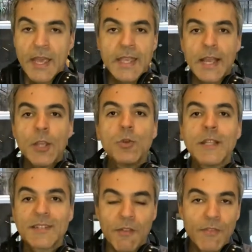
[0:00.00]
Y acá hay un
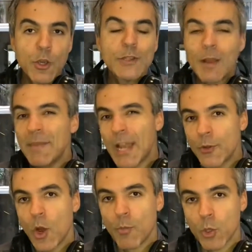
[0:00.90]
desafío, también hay
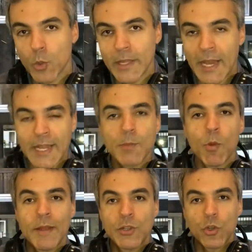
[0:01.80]
una oportunidad. En este
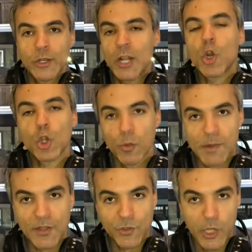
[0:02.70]
momento, en el corto
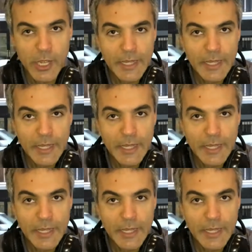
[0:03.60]
plazo,